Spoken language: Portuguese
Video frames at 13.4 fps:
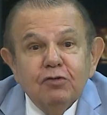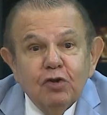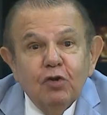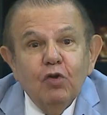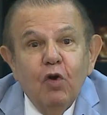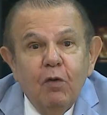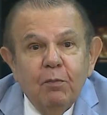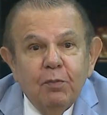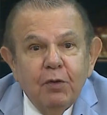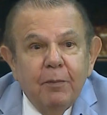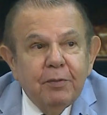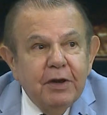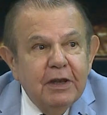seu nome, para
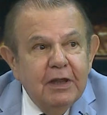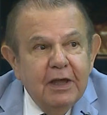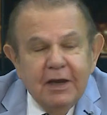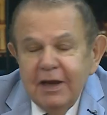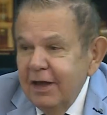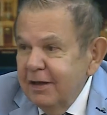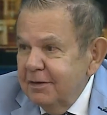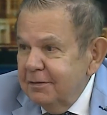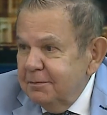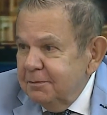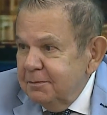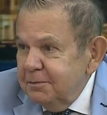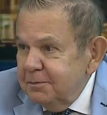eu aprender, é, né? Não, é, eu
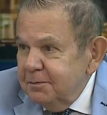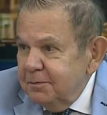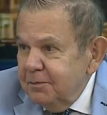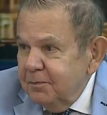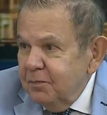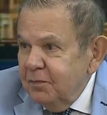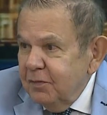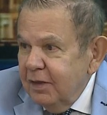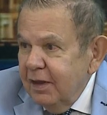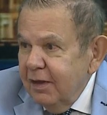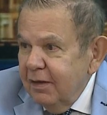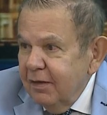já digo logo. É.